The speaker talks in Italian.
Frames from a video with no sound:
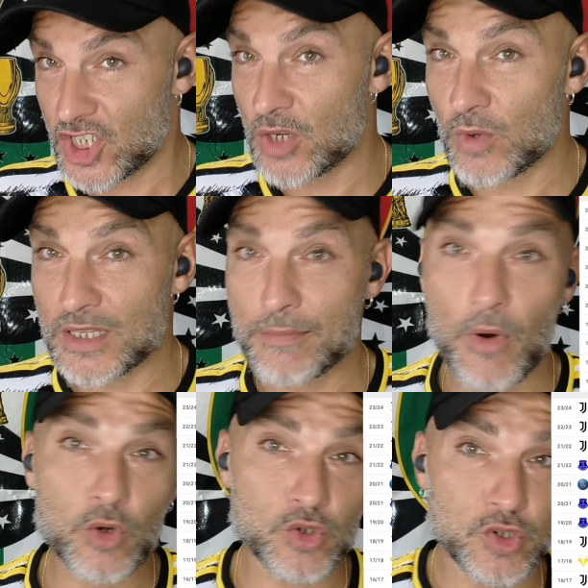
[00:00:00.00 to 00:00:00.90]
5 di
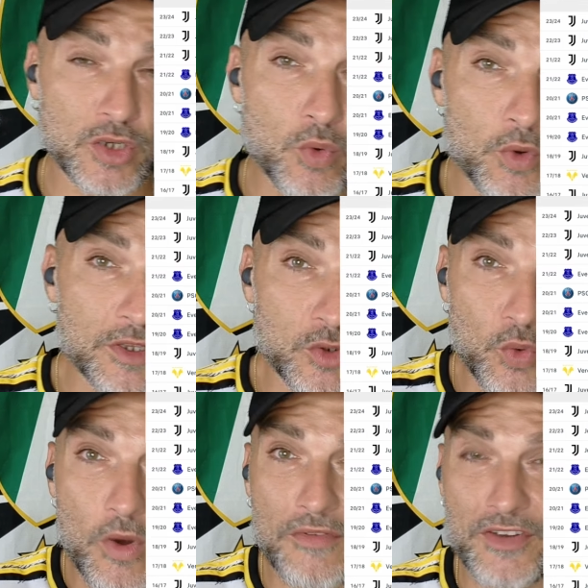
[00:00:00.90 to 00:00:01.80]
bonus, di cui
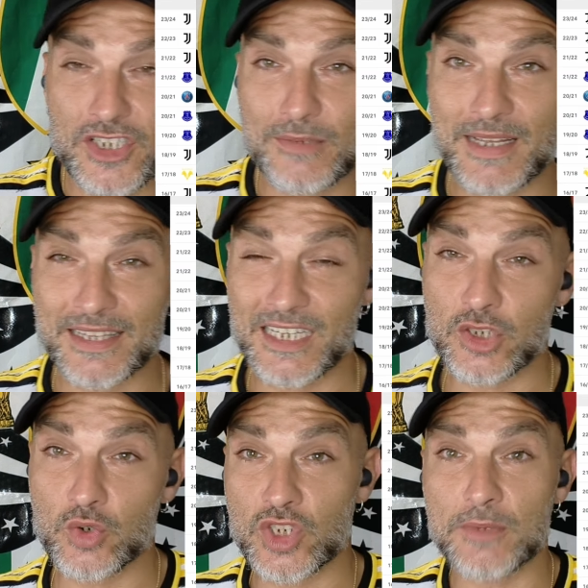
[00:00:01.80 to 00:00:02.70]
2 facilmente
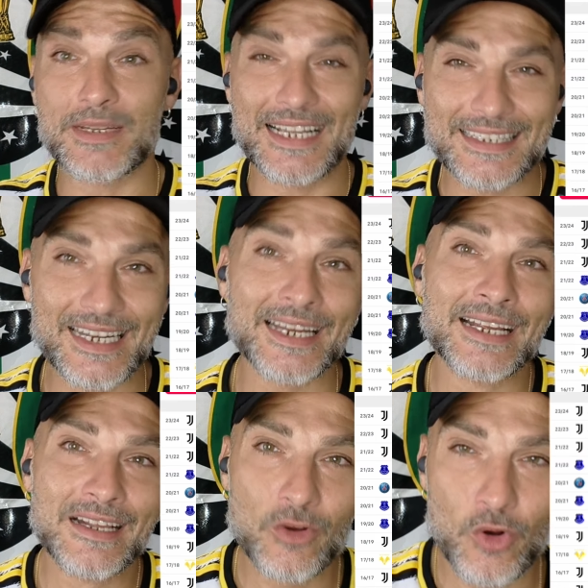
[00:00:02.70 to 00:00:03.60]
raggiungibili e
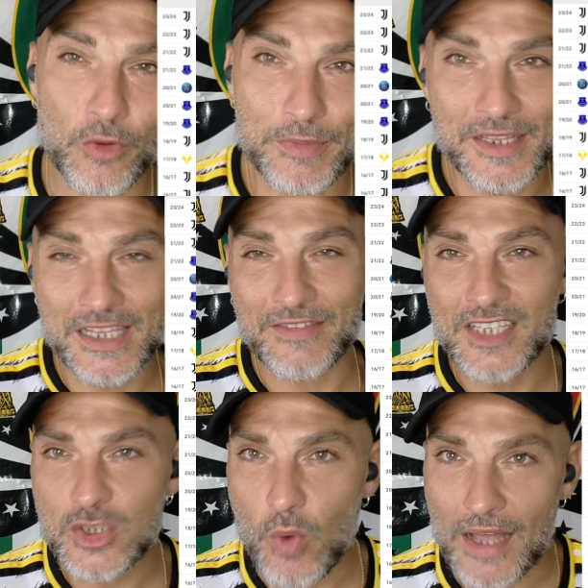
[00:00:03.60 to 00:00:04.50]
3 con
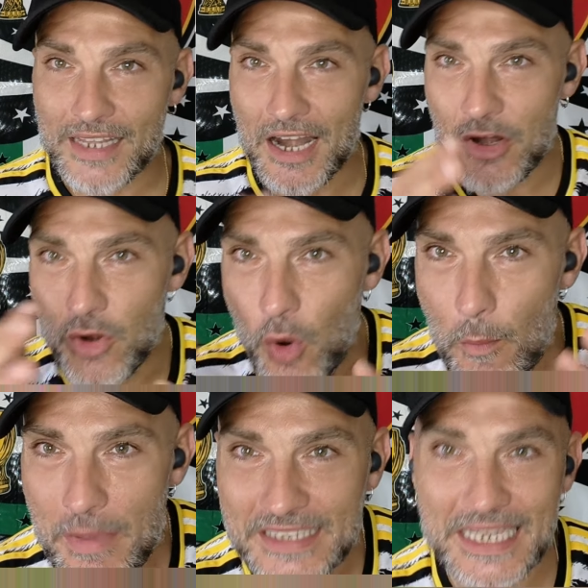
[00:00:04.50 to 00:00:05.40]
obiettivi di squadra,
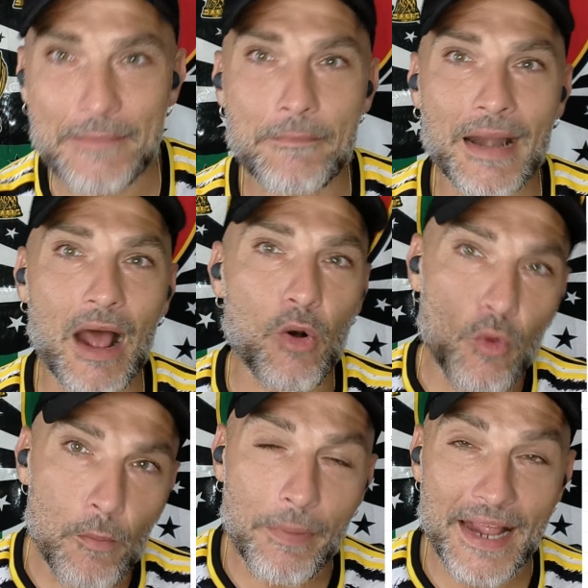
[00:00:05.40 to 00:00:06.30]
non mi sembra
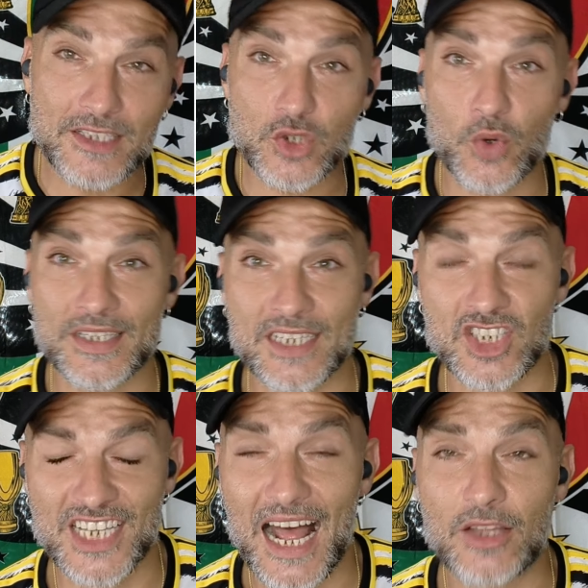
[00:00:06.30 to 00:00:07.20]
un prezzo
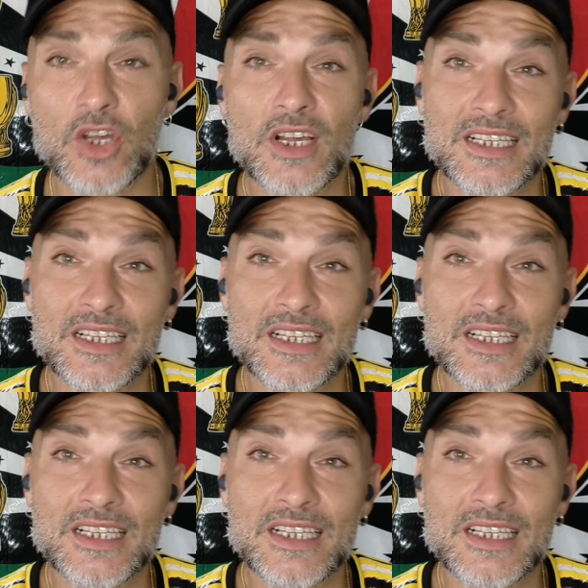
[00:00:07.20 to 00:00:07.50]
esagerato.